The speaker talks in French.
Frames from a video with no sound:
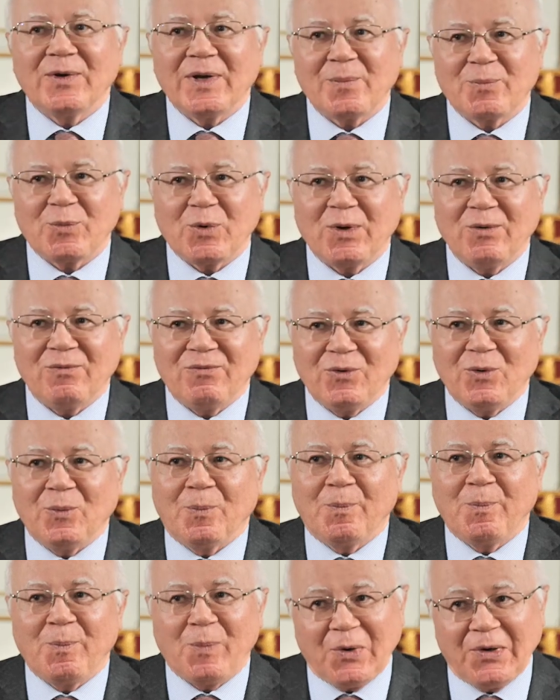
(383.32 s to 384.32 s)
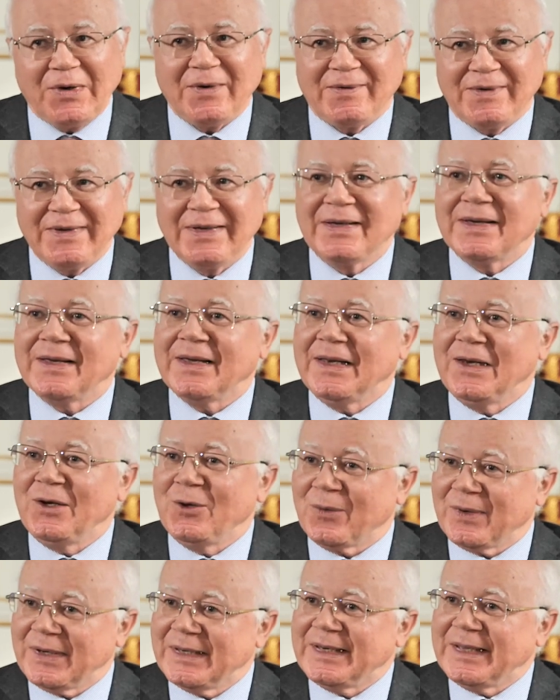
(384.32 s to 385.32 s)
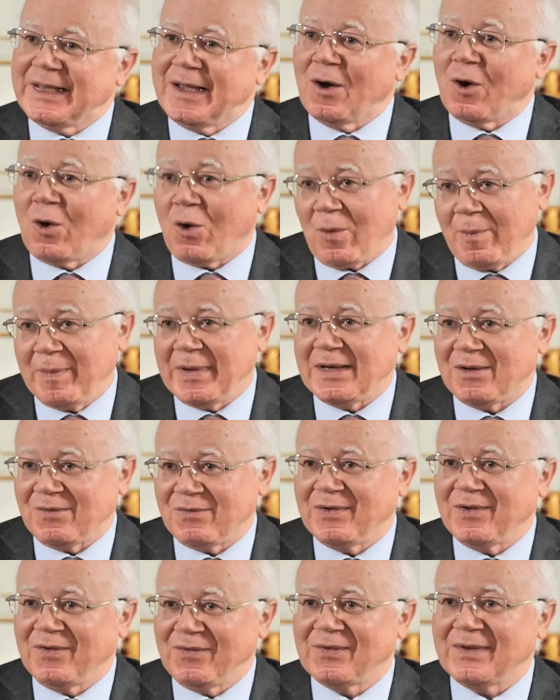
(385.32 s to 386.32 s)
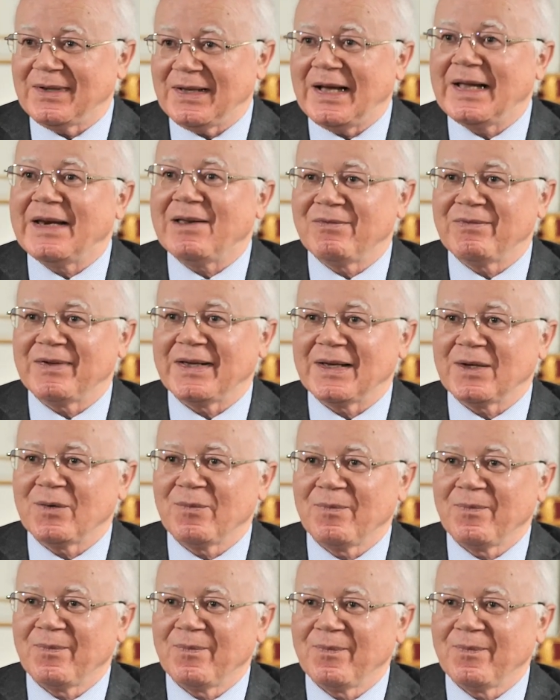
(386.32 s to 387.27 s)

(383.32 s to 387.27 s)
que d'un point de vue politique, il y aurait des grands bénéfices à l'affaire.